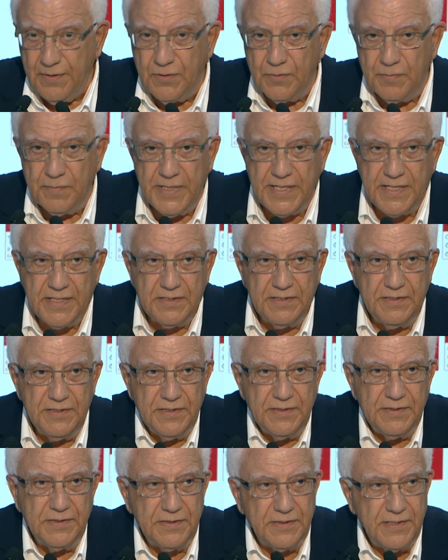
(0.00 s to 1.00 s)
ومن بعد
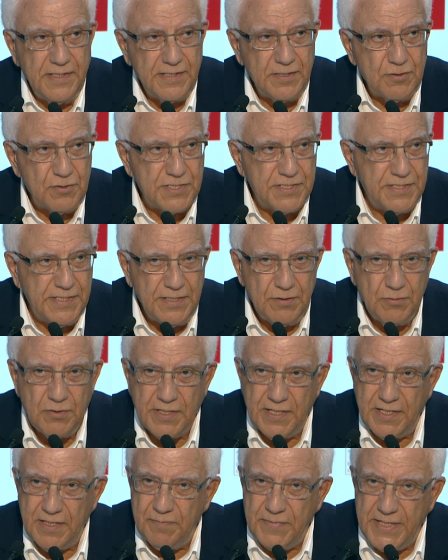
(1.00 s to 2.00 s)
63
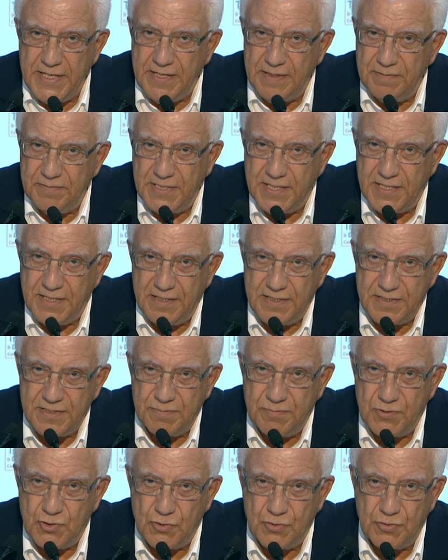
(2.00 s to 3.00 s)
وقع منع نتاع
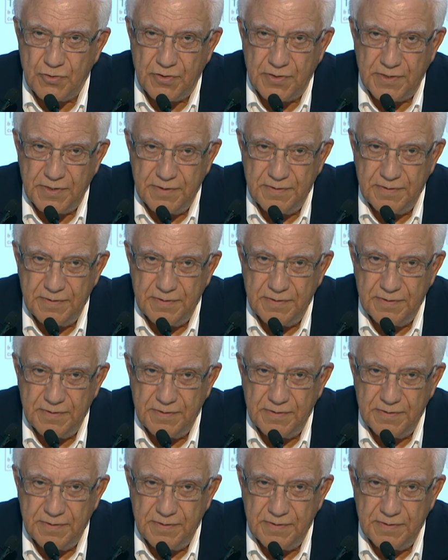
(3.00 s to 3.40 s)
الحزب الشيوعي